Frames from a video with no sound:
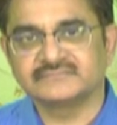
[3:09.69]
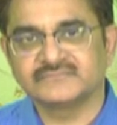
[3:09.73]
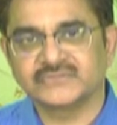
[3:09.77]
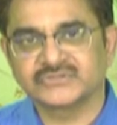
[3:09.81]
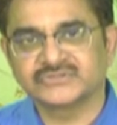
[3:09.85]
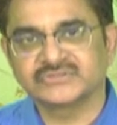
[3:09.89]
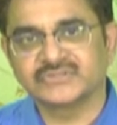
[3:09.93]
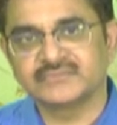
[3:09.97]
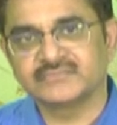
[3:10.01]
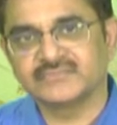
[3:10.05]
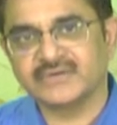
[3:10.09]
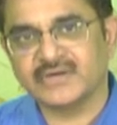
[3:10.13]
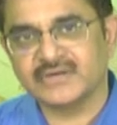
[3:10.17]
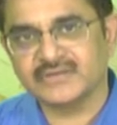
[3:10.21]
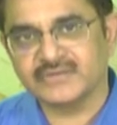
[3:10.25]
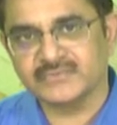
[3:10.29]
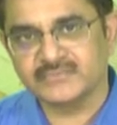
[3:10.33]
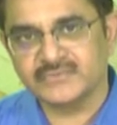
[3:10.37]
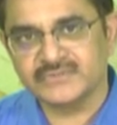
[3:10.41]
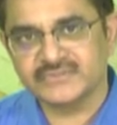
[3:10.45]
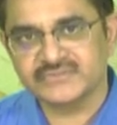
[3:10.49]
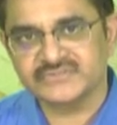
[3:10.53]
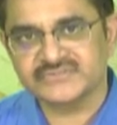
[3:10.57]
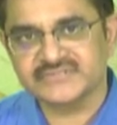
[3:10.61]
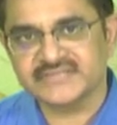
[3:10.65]
మొత్తం
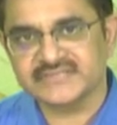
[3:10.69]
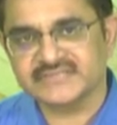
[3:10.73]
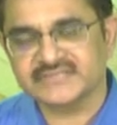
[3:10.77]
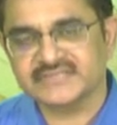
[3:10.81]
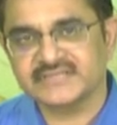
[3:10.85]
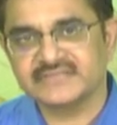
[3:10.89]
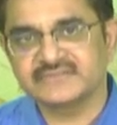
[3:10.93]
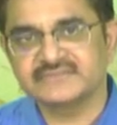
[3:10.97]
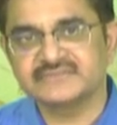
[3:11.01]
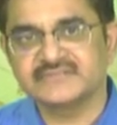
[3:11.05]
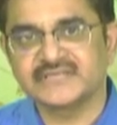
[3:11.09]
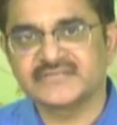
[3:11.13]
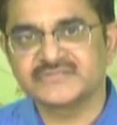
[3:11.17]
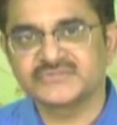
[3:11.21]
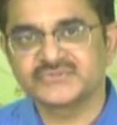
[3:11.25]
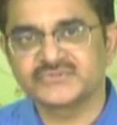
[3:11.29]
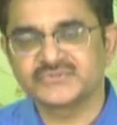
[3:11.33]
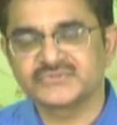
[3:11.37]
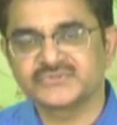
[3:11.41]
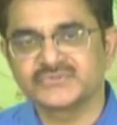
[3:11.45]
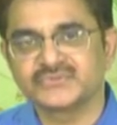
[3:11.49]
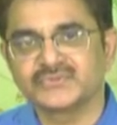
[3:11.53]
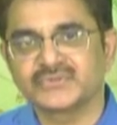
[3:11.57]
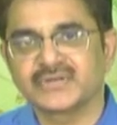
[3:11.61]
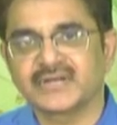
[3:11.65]
ఆటోమోటివ్ సెక్టార్ దాని
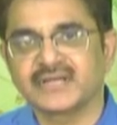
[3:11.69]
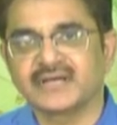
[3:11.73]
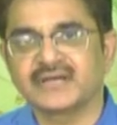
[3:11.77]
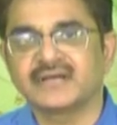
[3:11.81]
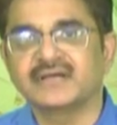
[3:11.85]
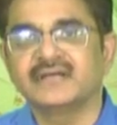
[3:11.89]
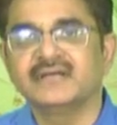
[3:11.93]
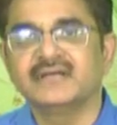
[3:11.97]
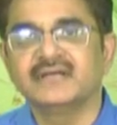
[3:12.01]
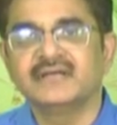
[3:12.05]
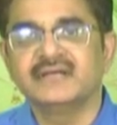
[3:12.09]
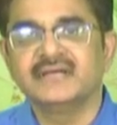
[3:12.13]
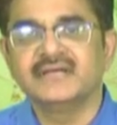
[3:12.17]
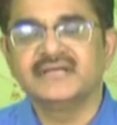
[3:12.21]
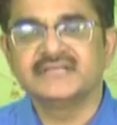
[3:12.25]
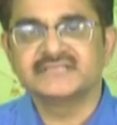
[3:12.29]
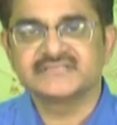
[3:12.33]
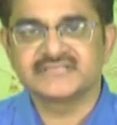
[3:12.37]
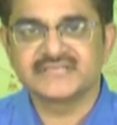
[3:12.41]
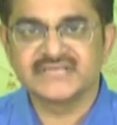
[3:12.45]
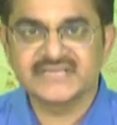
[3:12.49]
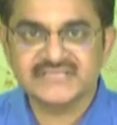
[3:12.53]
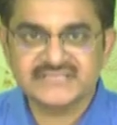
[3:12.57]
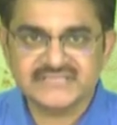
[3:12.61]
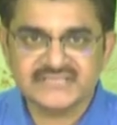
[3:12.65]
చుట్టూ ఉన్న
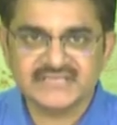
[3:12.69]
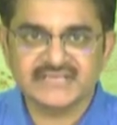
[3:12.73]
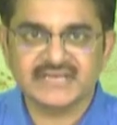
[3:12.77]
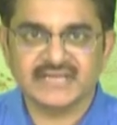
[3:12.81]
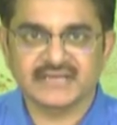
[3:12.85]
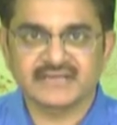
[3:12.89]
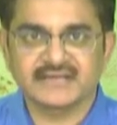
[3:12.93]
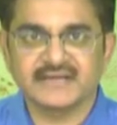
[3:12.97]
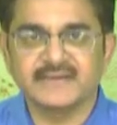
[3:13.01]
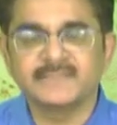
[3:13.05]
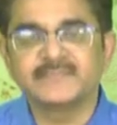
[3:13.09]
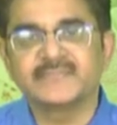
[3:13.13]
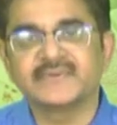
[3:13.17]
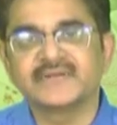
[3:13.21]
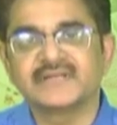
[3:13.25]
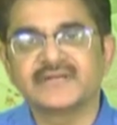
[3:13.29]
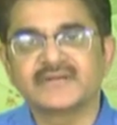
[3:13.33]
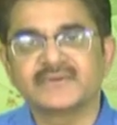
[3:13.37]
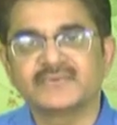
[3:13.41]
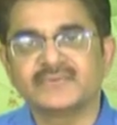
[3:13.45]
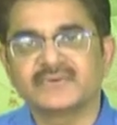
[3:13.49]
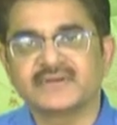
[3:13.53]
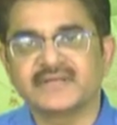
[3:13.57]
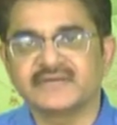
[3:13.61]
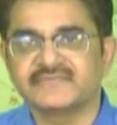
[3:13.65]
చిన్న చిన్న
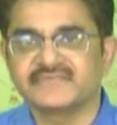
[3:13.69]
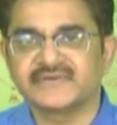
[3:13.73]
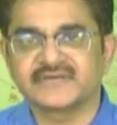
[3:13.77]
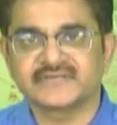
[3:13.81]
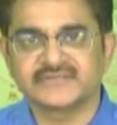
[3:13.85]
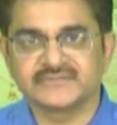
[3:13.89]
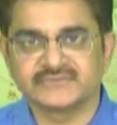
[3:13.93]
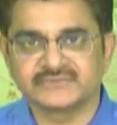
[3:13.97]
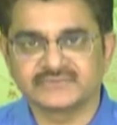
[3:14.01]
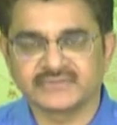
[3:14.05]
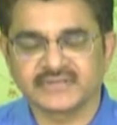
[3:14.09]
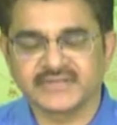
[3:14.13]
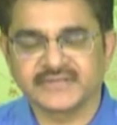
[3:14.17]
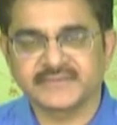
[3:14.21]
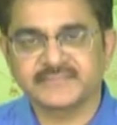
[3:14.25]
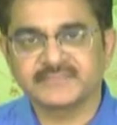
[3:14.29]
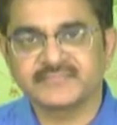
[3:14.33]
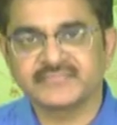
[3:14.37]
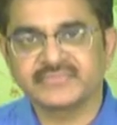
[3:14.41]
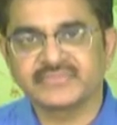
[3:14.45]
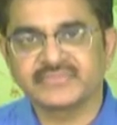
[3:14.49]
కంపెనీలు కూడా ఎఫెక్ట్ అవుతున్నాయి